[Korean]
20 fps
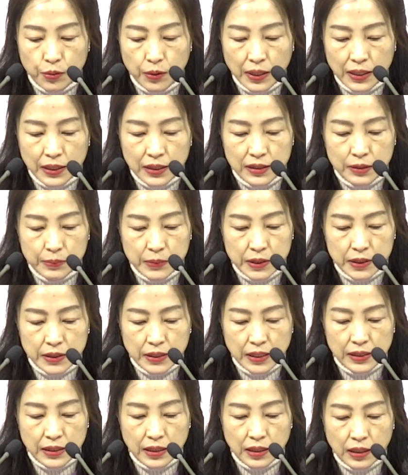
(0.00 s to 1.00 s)
하나님을
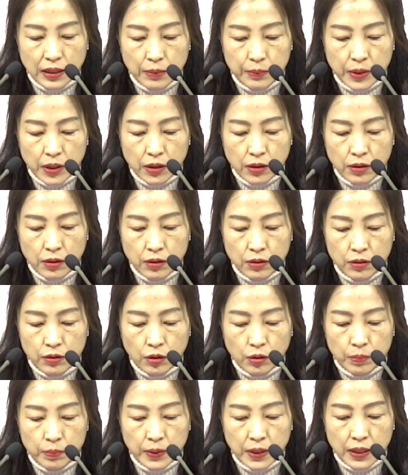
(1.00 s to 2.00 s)
찬양하며
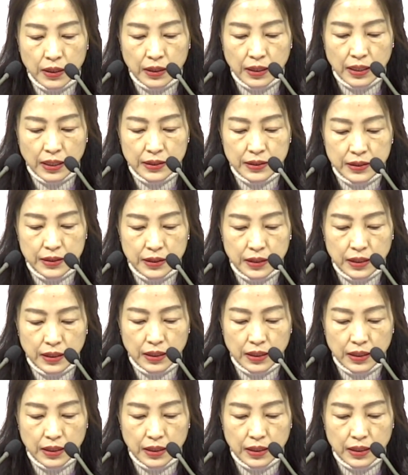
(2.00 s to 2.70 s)
경배하게 하시니